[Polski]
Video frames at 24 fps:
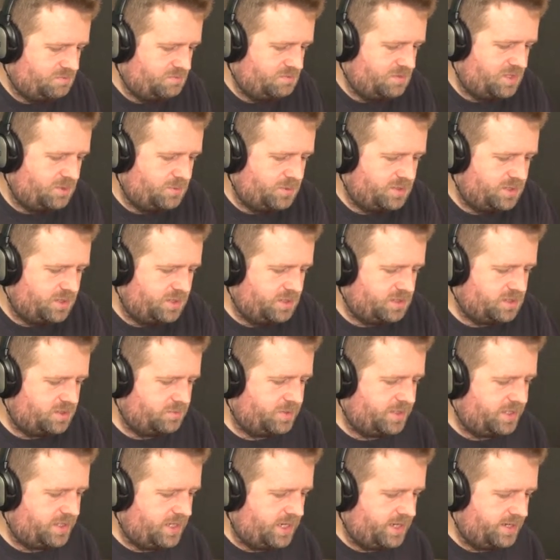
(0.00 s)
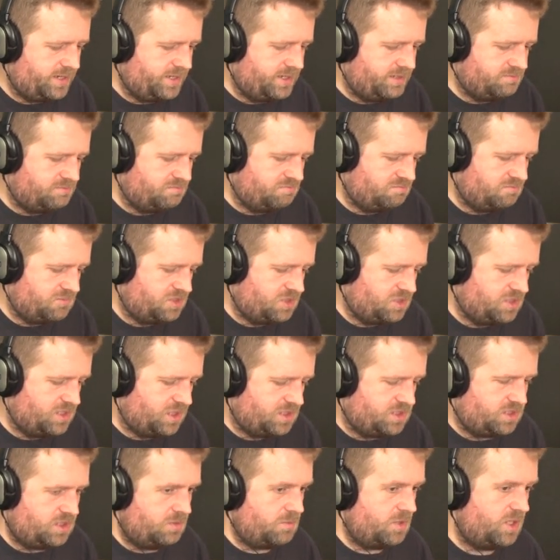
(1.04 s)
nakłada na ciebie karę
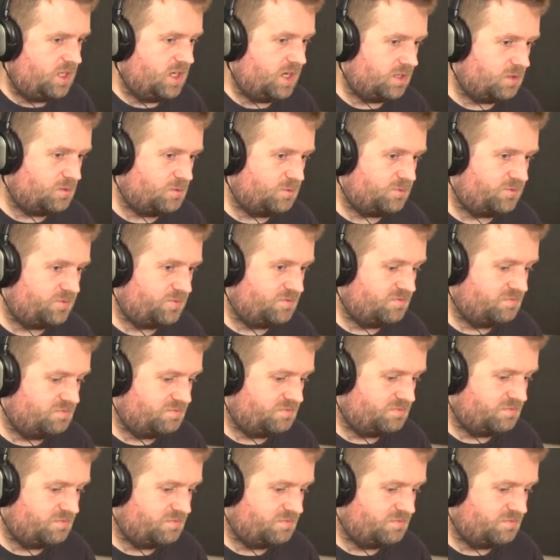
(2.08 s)
13 miliardów